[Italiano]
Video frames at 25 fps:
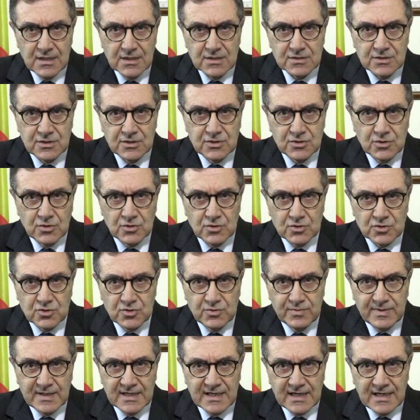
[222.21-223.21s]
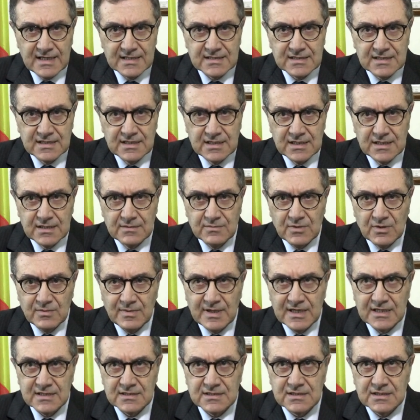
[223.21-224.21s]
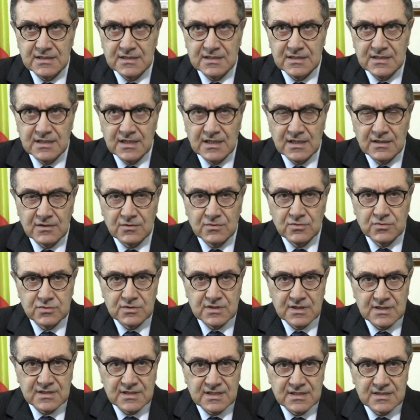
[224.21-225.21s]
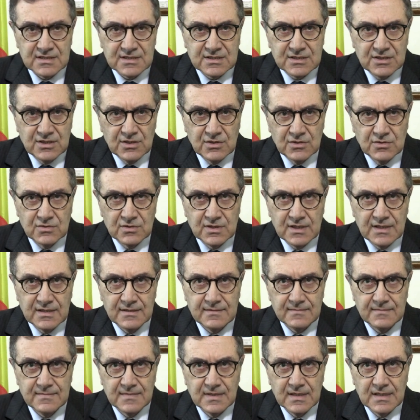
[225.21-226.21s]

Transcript: Si sono superati i momenti di acuta tensione,